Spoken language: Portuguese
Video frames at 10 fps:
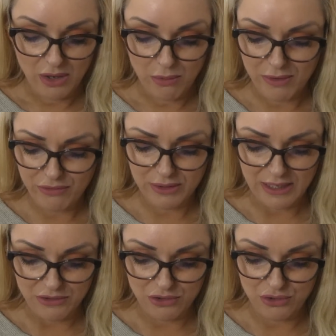Uma
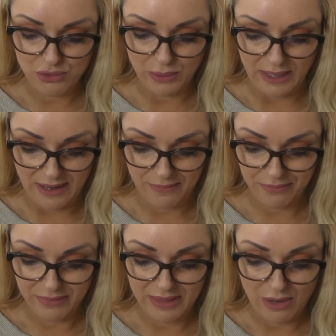vontade de
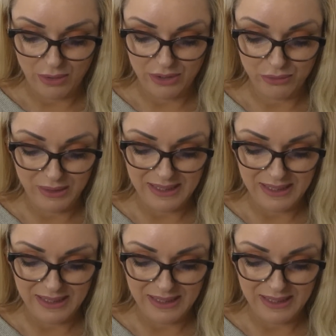chorar. Na hora eu não